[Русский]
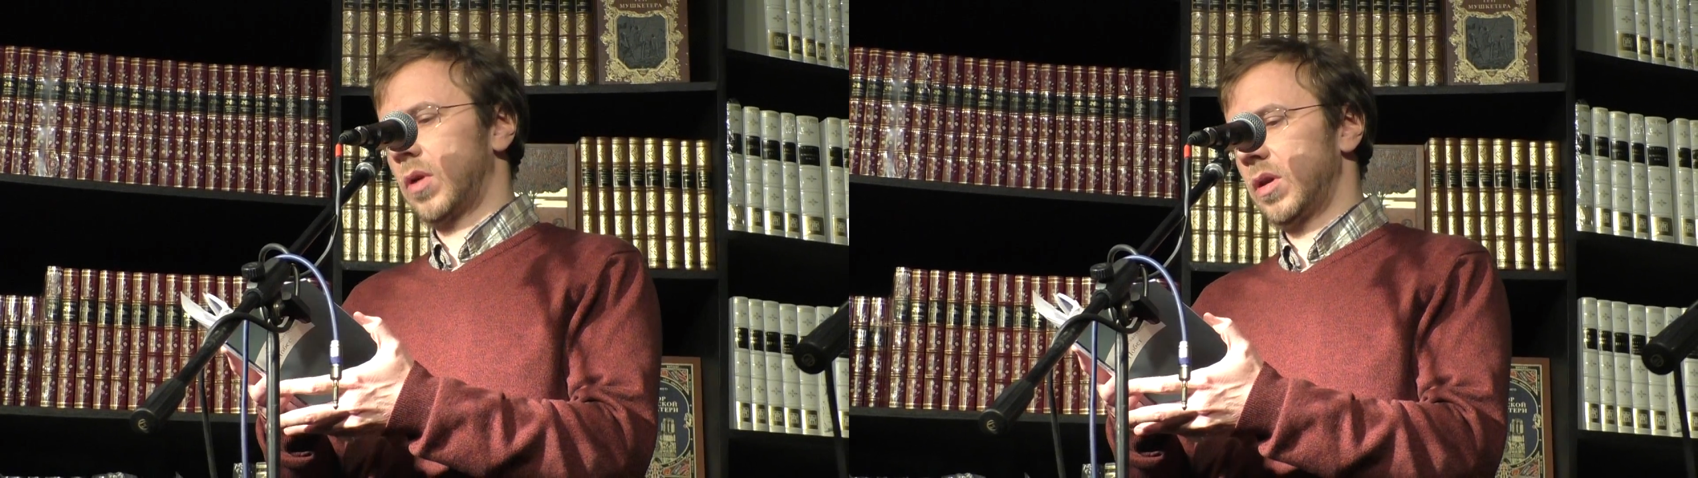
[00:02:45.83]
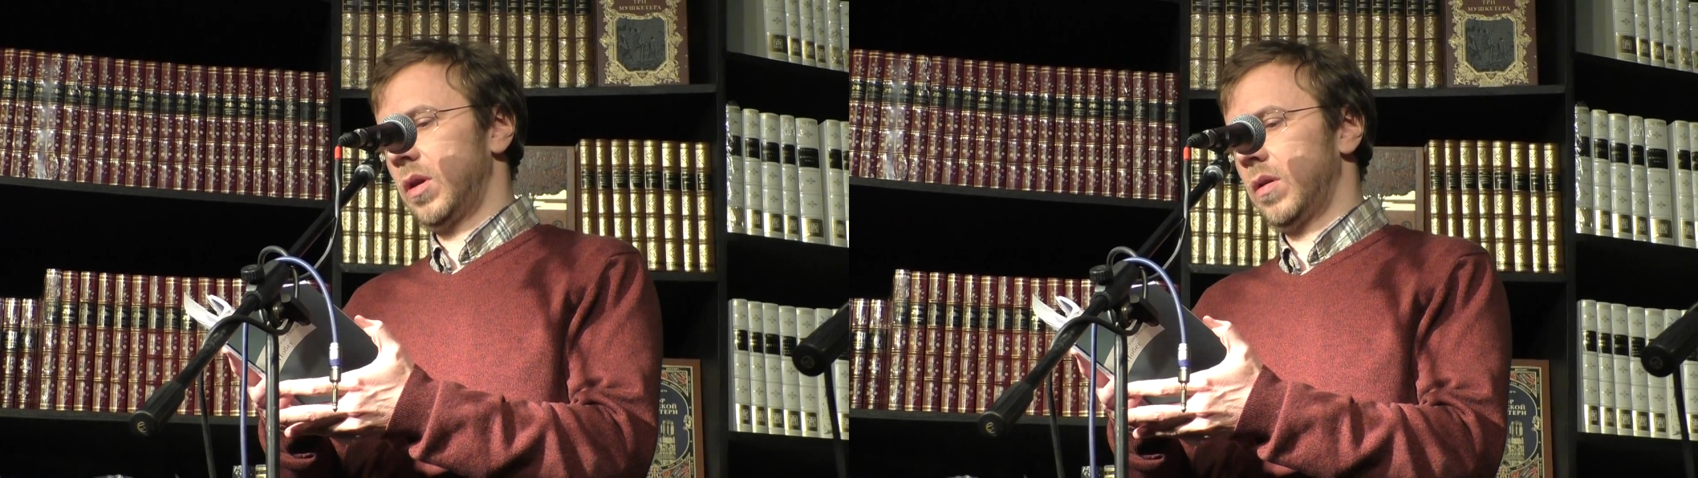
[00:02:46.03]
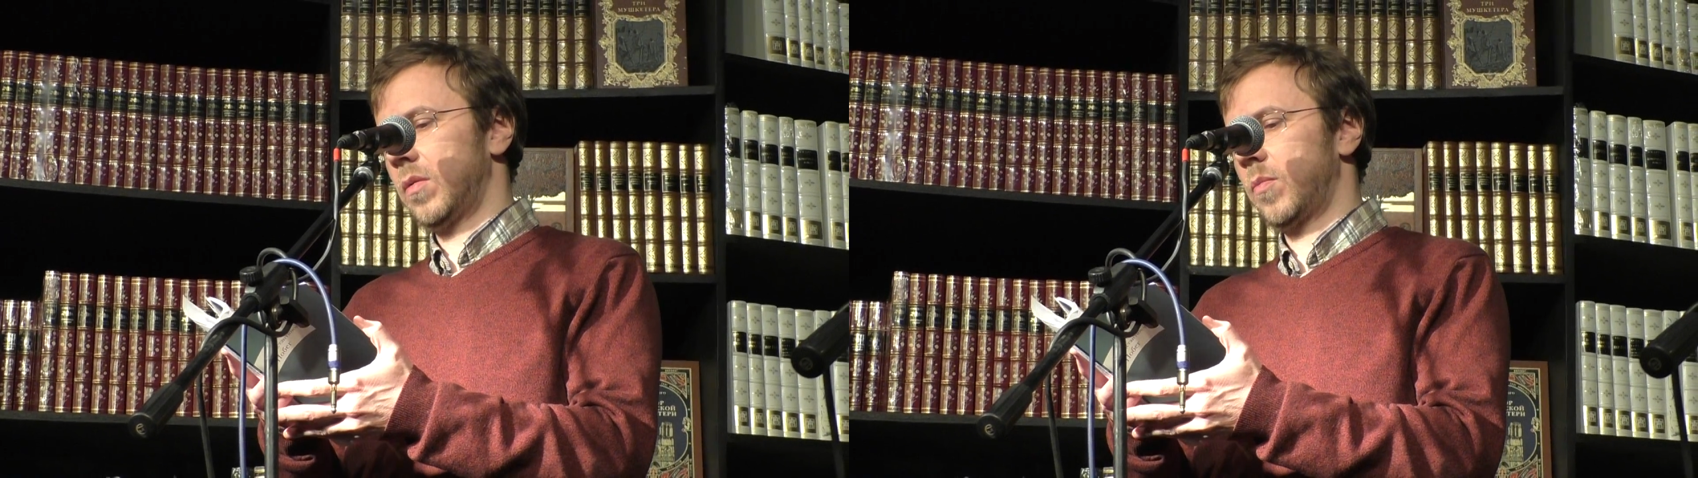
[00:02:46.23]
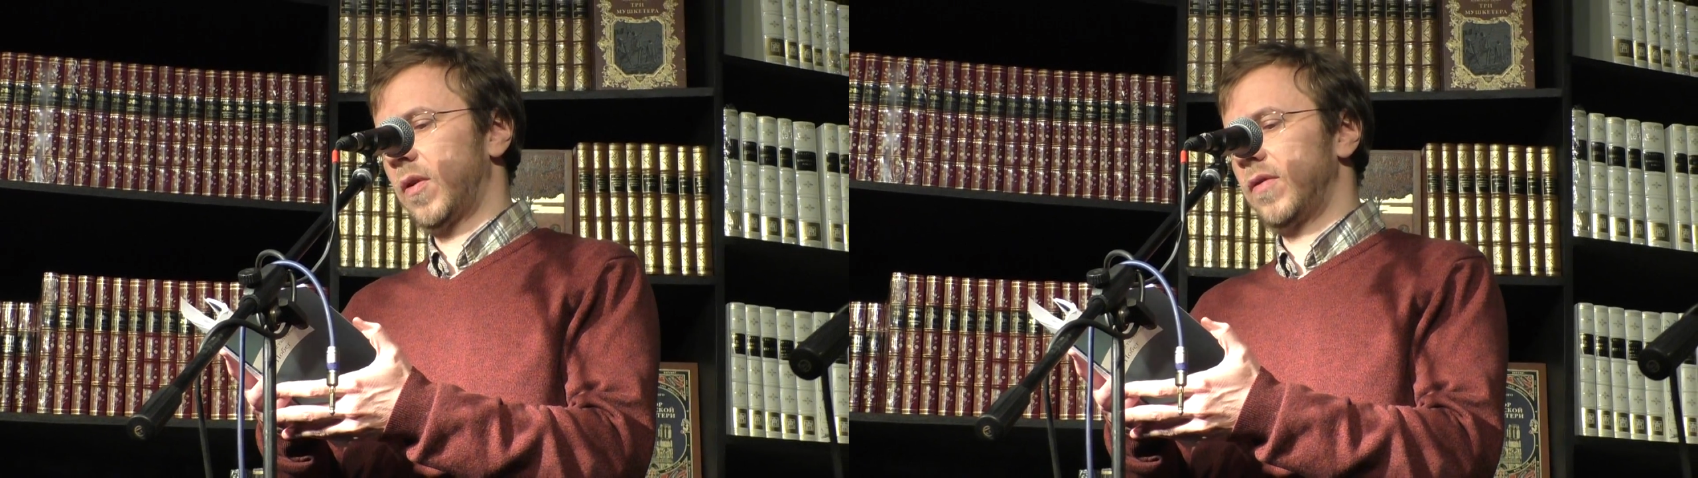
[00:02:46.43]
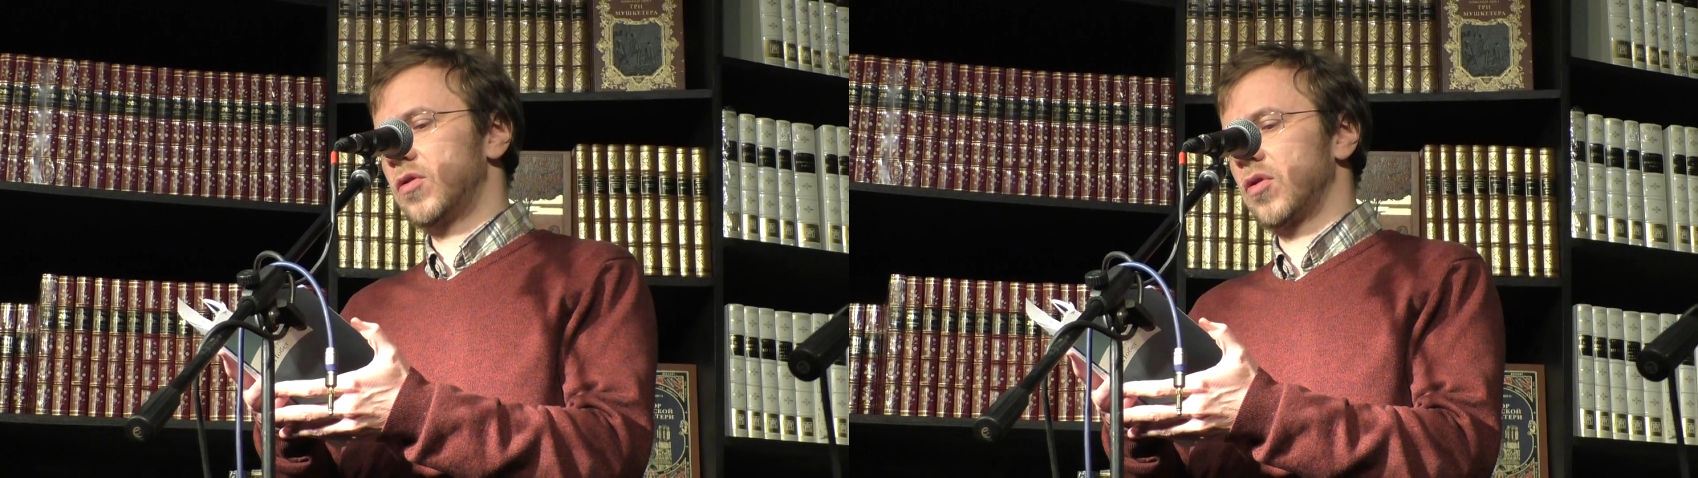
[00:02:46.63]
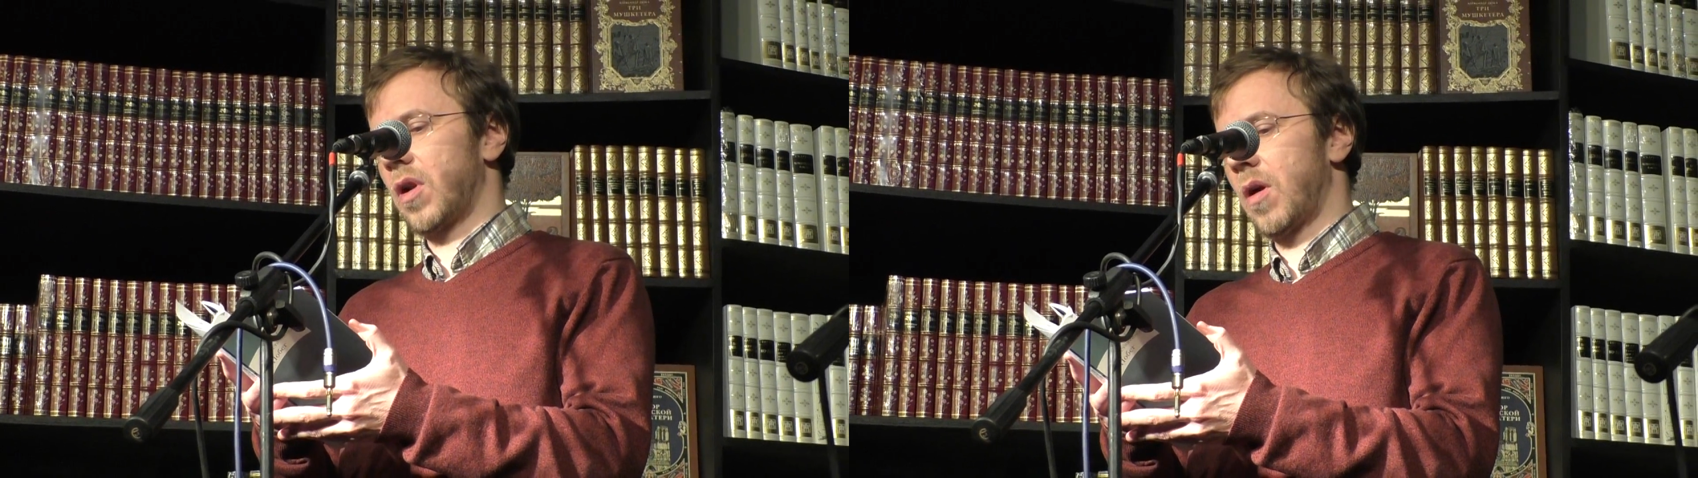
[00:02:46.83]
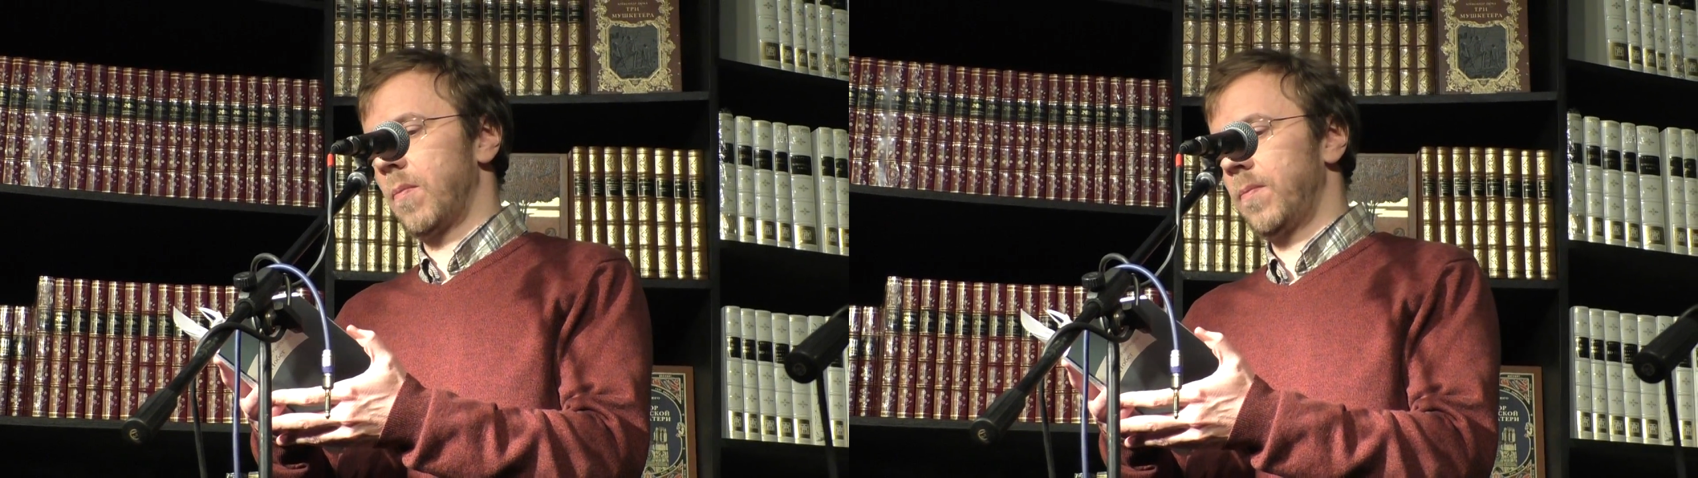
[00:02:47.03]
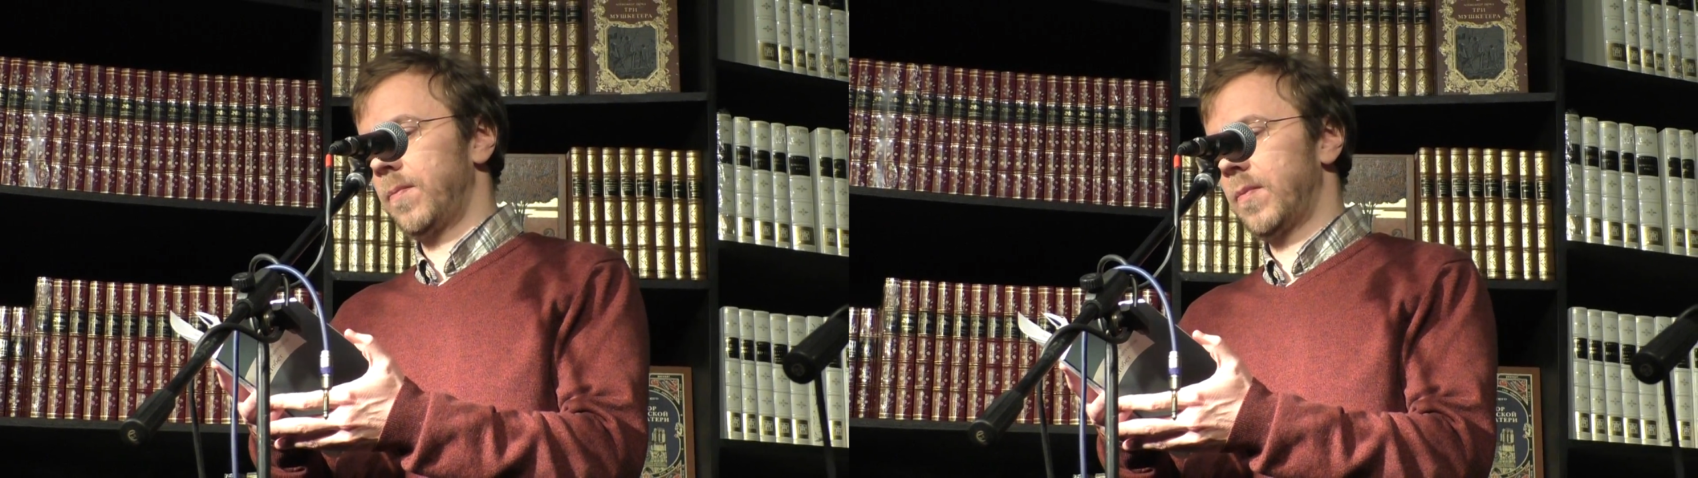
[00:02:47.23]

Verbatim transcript: они по вечерам